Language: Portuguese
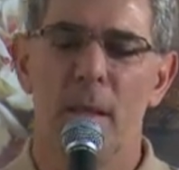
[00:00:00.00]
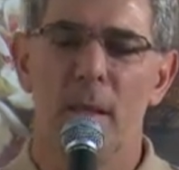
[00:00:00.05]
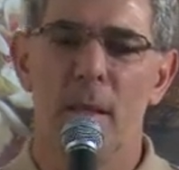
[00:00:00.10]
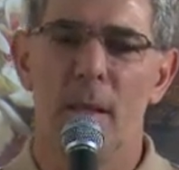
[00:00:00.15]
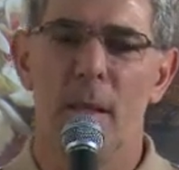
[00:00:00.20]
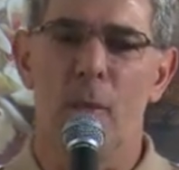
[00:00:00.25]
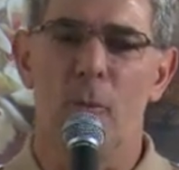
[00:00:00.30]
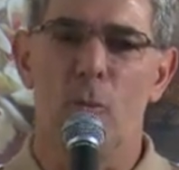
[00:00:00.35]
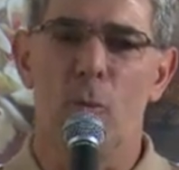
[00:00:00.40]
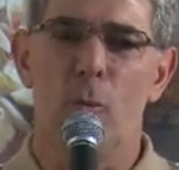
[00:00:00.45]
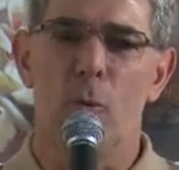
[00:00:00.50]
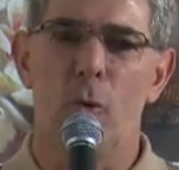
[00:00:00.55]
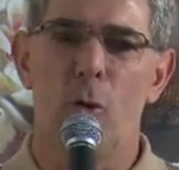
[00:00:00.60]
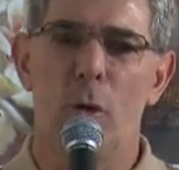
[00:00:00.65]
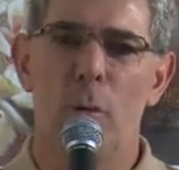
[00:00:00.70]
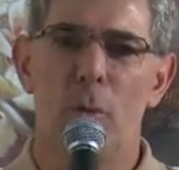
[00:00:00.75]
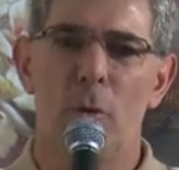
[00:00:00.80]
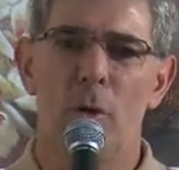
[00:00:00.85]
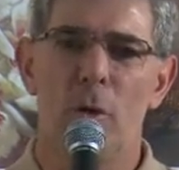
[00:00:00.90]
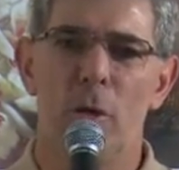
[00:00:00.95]
E
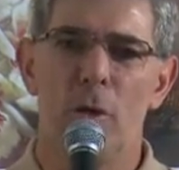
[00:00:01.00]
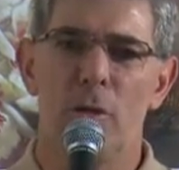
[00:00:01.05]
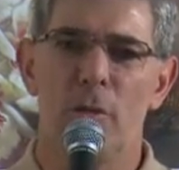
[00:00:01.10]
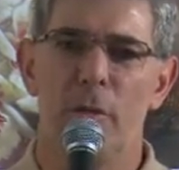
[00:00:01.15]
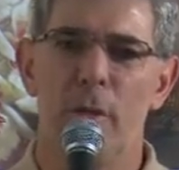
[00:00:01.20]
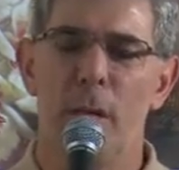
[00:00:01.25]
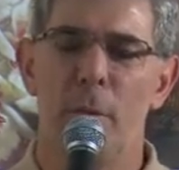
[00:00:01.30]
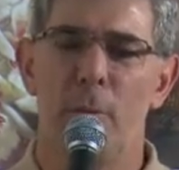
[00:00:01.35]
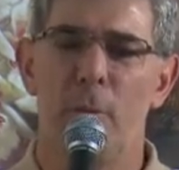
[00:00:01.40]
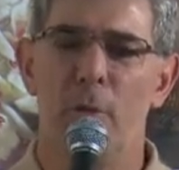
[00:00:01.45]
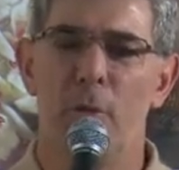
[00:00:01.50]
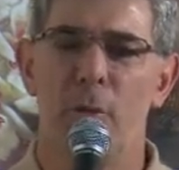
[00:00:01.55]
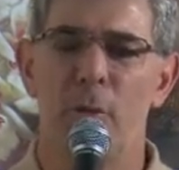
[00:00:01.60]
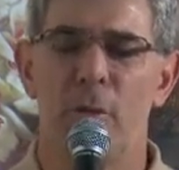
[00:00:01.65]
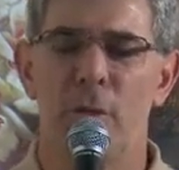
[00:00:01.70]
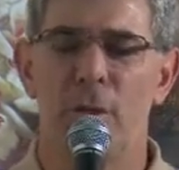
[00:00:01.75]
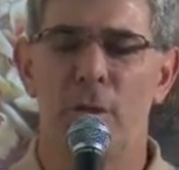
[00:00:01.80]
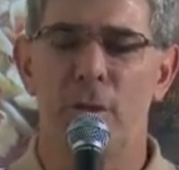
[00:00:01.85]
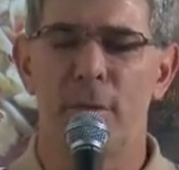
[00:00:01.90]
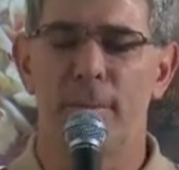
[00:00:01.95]
como nós
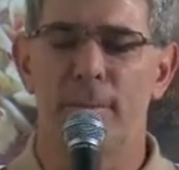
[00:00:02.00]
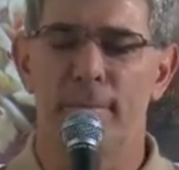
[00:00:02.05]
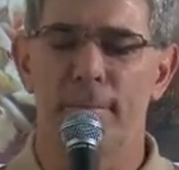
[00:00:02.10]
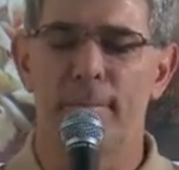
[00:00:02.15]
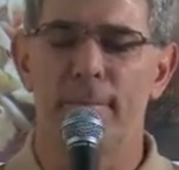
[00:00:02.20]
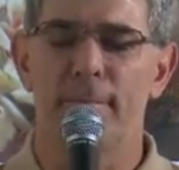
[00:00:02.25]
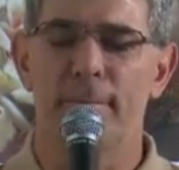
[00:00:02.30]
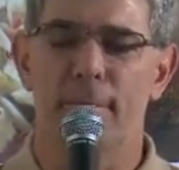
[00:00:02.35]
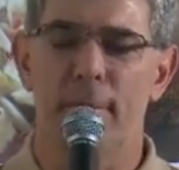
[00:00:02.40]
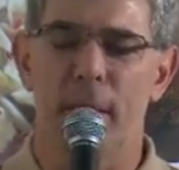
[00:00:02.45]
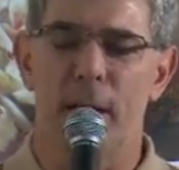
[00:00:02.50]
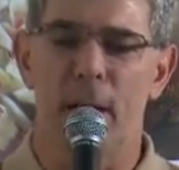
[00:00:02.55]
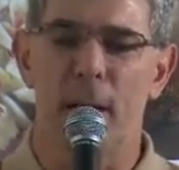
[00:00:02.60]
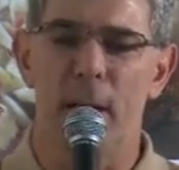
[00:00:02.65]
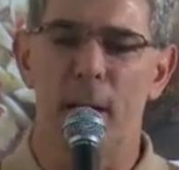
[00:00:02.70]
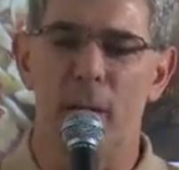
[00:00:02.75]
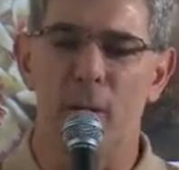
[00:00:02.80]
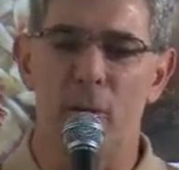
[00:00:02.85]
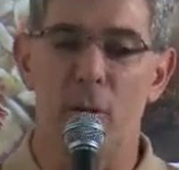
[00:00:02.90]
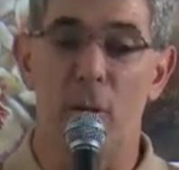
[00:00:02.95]
vamos
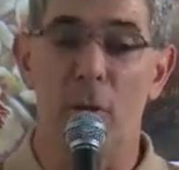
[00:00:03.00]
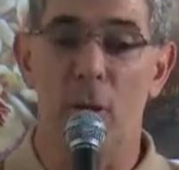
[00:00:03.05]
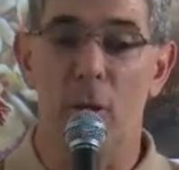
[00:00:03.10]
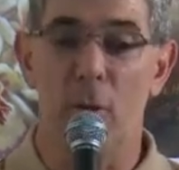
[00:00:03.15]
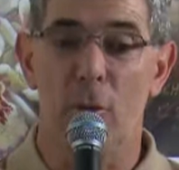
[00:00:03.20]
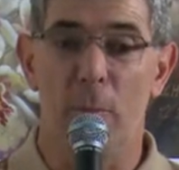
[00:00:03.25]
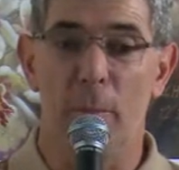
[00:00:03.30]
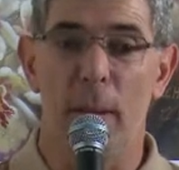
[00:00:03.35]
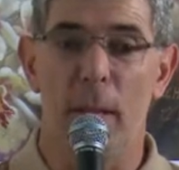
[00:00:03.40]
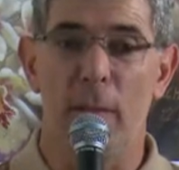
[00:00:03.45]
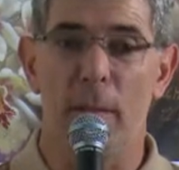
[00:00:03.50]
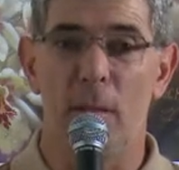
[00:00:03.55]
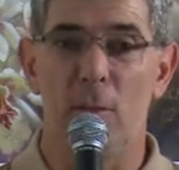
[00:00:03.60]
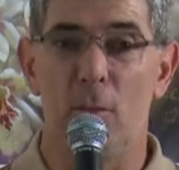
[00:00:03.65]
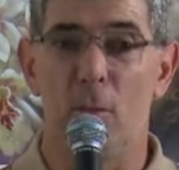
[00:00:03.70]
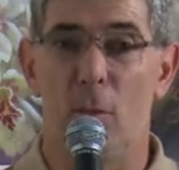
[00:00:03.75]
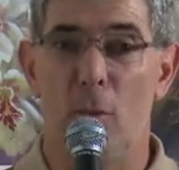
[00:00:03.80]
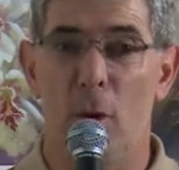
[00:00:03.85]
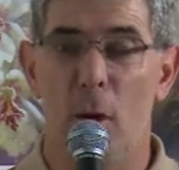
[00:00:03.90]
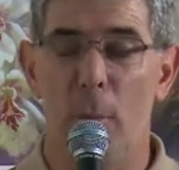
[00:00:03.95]
jogando pedras
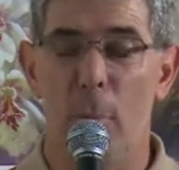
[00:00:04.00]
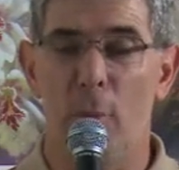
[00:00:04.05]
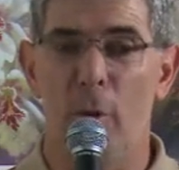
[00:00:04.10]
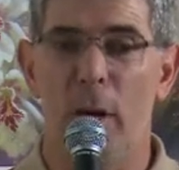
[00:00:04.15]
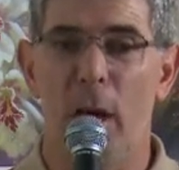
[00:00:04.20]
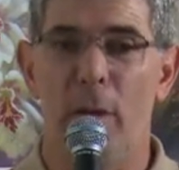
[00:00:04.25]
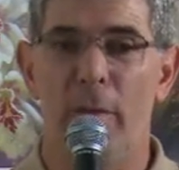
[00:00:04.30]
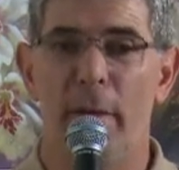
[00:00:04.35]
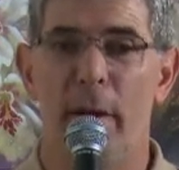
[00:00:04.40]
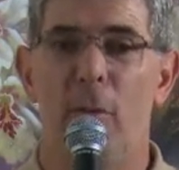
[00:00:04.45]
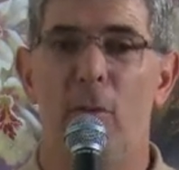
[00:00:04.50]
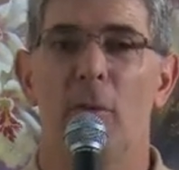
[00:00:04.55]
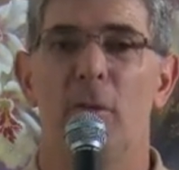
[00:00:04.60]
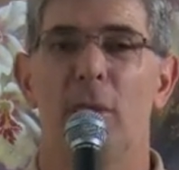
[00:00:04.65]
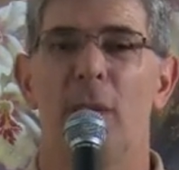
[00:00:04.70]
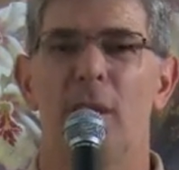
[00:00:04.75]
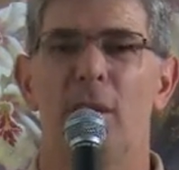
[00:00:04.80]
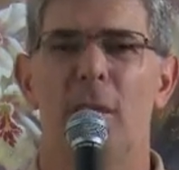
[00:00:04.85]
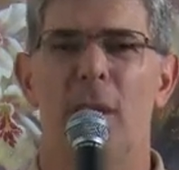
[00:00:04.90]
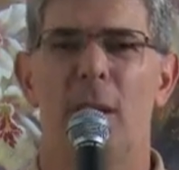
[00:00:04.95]
no copo, o que, é que vai
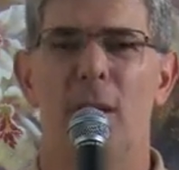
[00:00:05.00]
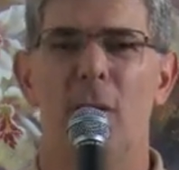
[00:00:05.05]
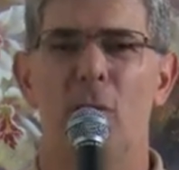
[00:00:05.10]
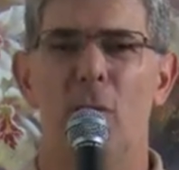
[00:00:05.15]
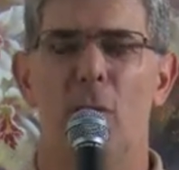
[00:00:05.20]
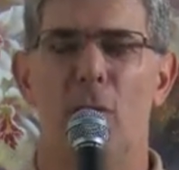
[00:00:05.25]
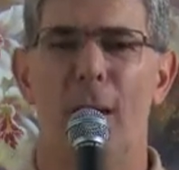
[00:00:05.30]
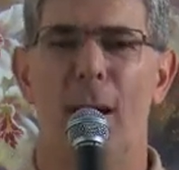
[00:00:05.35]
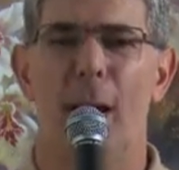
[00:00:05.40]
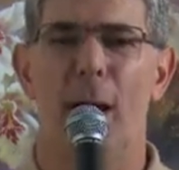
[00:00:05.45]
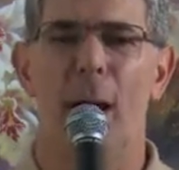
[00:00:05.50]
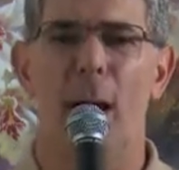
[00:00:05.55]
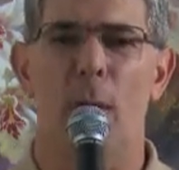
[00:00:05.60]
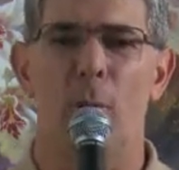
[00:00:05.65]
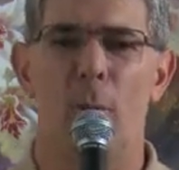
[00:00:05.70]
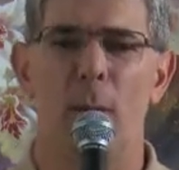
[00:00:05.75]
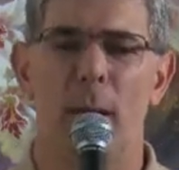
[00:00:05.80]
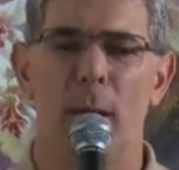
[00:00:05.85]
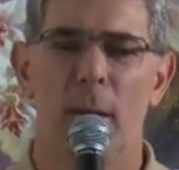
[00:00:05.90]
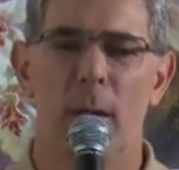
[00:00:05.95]
acontecendo com a
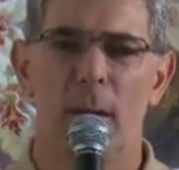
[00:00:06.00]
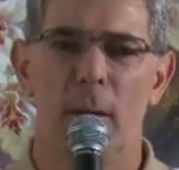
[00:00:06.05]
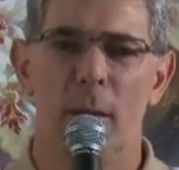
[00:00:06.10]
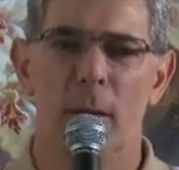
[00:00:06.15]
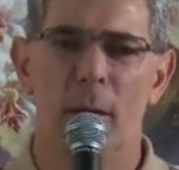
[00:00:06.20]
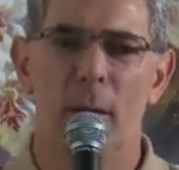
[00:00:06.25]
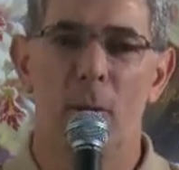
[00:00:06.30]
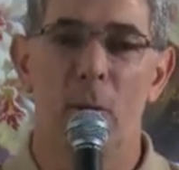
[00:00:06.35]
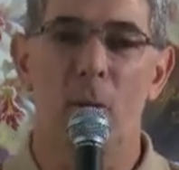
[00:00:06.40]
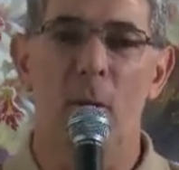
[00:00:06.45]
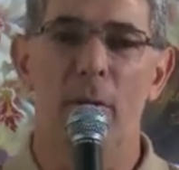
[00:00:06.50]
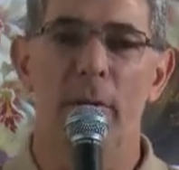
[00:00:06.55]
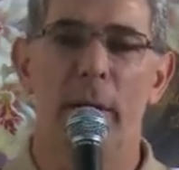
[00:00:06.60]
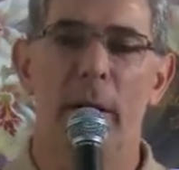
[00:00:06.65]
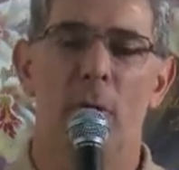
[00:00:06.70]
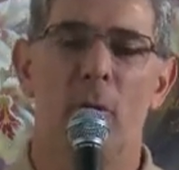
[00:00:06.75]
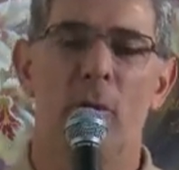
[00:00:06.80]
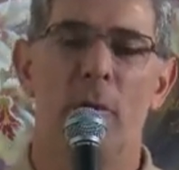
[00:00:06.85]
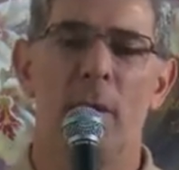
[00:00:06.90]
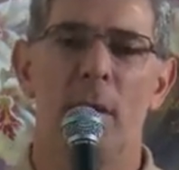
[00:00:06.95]
água? O que vai
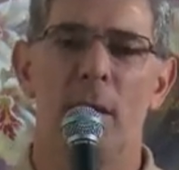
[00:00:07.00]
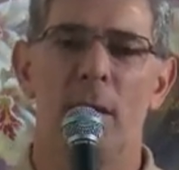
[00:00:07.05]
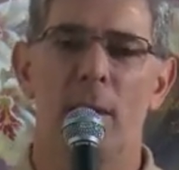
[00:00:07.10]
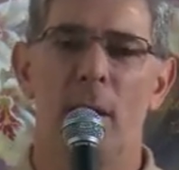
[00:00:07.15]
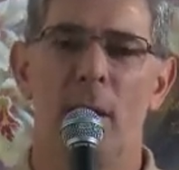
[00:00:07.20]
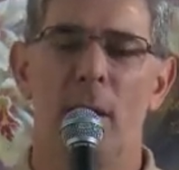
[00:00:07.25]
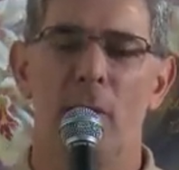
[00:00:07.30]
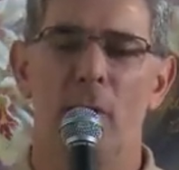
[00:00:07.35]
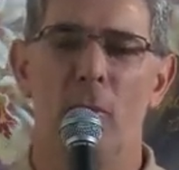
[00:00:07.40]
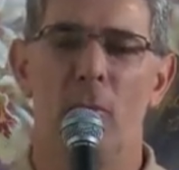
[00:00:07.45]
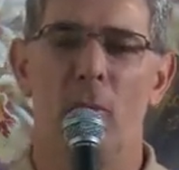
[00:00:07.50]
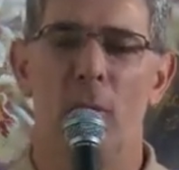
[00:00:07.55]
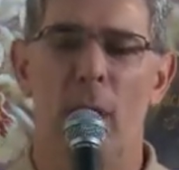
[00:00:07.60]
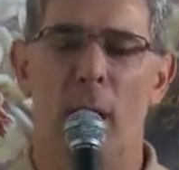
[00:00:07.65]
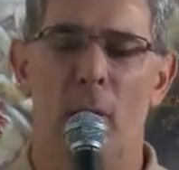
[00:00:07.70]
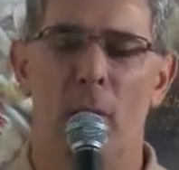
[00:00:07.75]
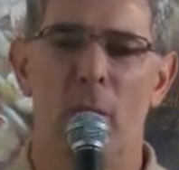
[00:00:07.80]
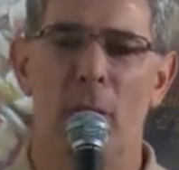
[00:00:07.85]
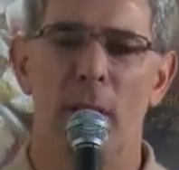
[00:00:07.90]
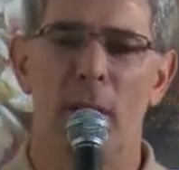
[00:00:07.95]
acontecendo,
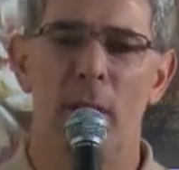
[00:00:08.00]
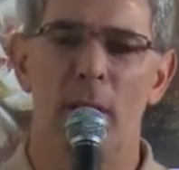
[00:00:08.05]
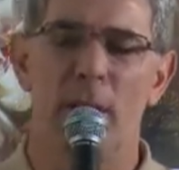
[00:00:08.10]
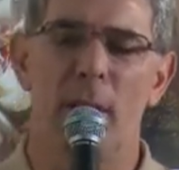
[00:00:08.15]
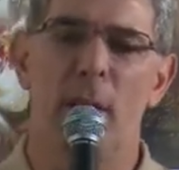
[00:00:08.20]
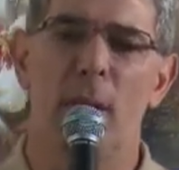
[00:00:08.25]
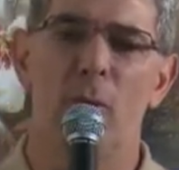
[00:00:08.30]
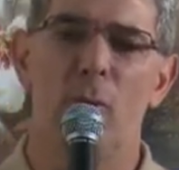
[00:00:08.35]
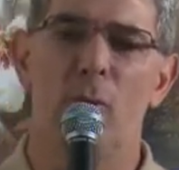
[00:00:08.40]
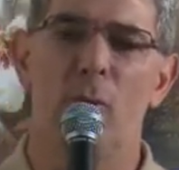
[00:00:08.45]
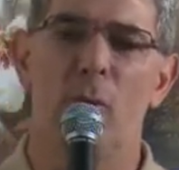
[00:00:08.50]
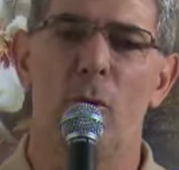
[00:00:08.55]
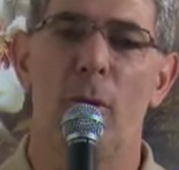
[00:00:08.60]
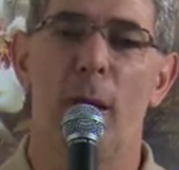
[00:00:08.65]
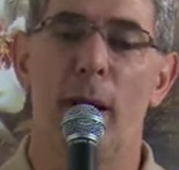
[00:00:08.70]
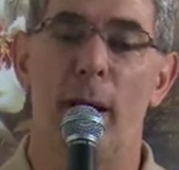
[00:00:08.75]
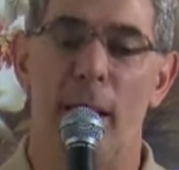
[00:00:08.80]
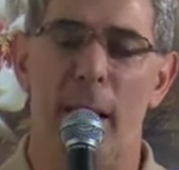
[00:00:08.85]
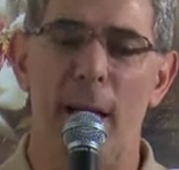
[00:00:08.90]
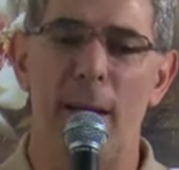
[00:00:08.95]
acontecendo com
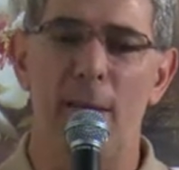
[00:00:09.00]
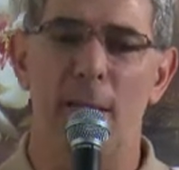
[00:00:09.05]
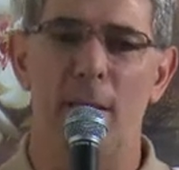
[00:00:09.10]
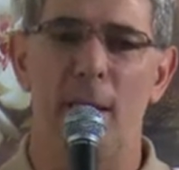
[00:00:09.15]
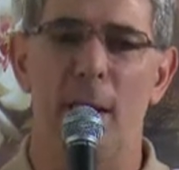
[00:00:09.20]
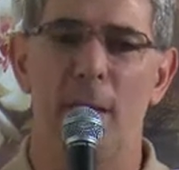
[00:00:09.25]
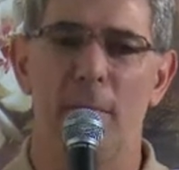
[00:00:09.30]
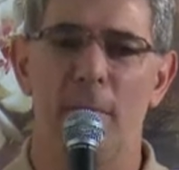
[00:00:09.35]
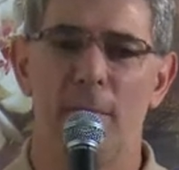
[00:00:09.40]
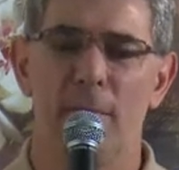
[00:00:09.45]
a graça?